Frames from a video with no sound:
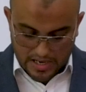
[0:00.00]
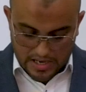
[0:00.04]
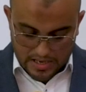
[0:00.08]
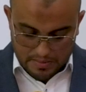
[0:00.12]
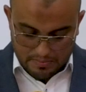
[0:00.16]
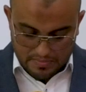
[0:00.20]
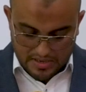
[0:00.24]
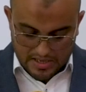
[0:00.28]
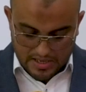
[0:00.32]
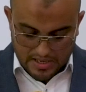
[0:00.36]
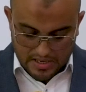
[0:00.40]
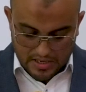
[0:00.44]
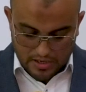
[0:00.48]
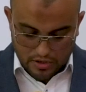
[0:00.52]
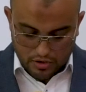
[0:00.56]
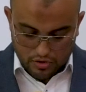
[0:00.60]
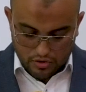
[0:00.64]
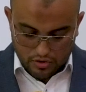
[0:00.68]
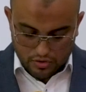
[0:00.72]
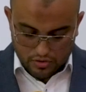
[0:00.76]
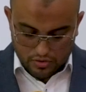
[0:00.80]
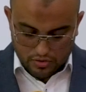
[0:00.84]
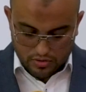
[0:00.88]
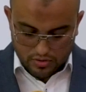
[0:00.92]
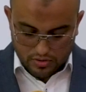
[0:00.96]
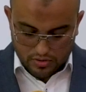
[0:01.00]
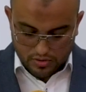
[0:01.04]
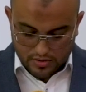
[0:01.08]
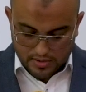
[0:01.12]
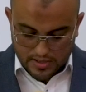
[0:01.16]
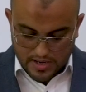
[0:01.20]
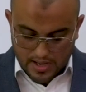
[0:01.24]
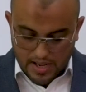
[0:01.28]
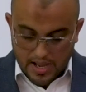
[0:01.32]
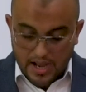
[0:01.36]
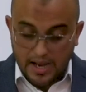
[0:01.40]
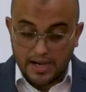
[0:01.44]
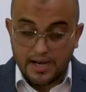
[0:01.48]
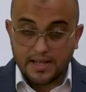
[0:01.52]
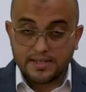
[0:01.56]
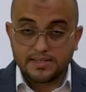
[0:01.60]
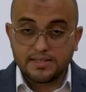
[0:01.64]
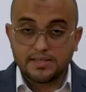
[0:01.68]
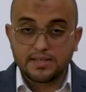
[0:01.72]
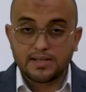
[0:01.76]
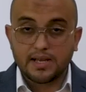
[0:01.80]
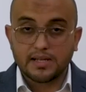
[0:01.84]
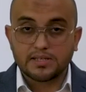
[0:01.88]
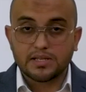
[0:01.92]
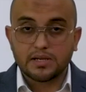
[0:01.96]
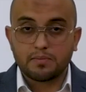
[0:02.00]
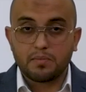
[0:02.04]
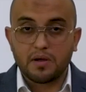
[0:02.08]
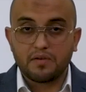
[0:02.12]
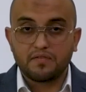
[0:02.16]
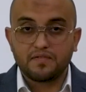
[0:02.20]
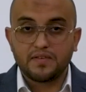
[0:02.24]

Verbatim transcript: قلبه ليونور التي كتب